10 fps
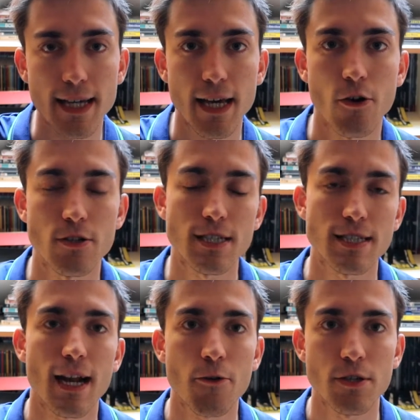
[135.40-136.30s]
che cosa
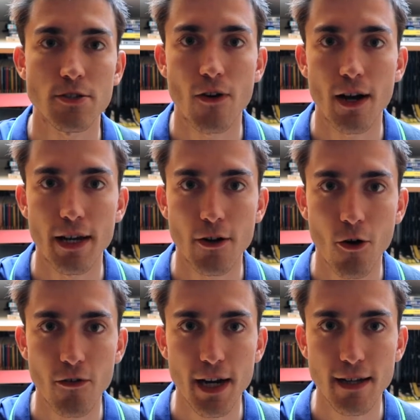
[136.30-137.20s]
sarà questo Alien
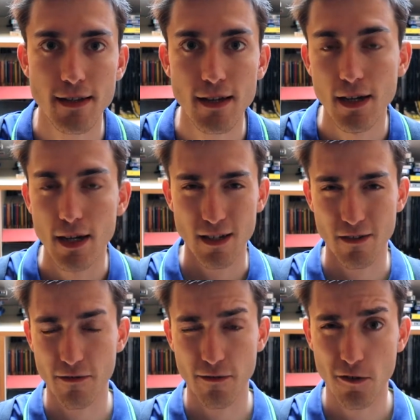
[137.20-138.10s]
Covenant
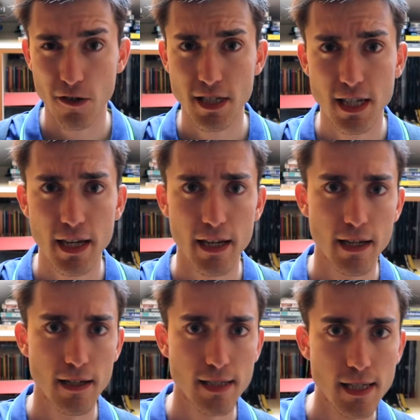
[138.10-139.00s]
forse
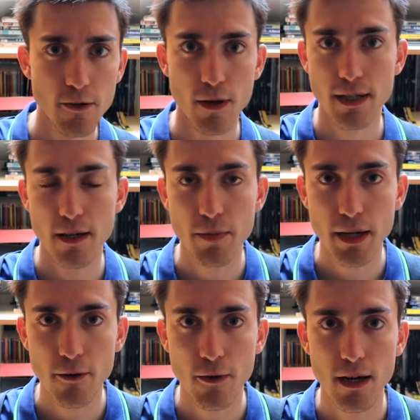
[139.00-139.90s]
il sequel del
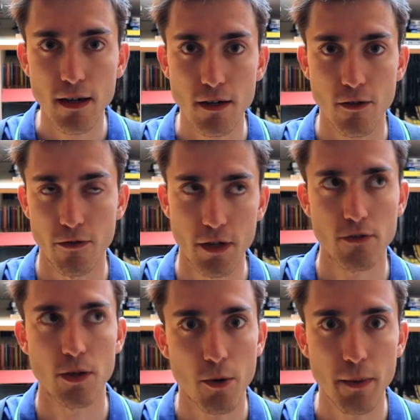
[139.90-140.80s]
prequel, ovvero
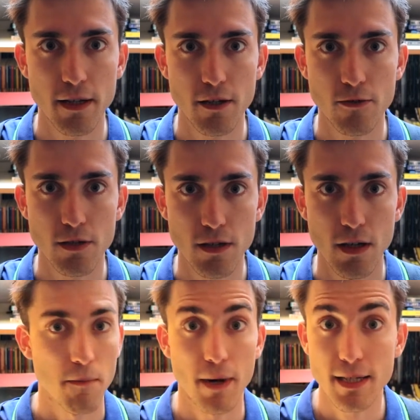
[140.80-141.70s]
di Prometheus,
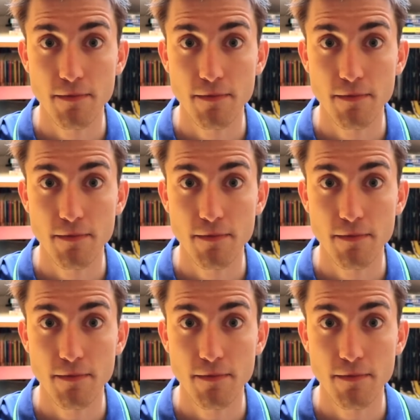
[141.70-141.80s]
ma la